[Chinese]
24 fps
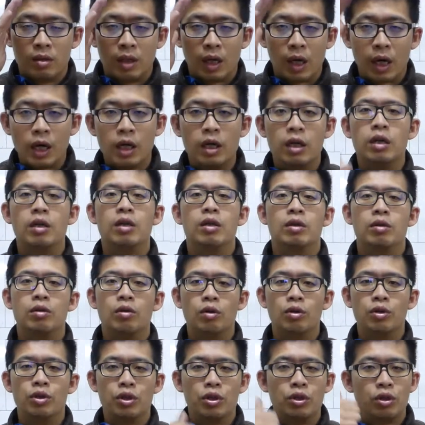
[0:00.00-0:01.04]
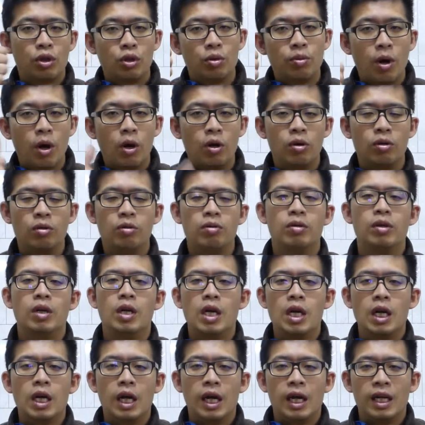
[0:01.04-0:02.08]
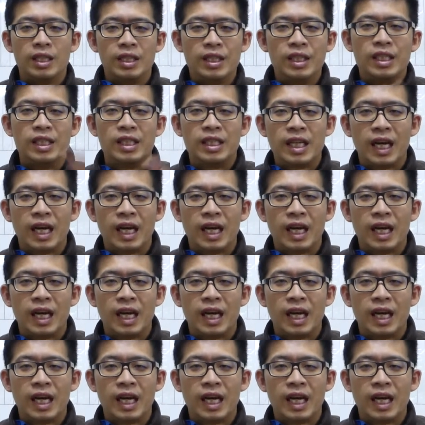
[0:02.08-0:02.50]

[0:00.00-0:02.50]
大哥，我是 QMo，记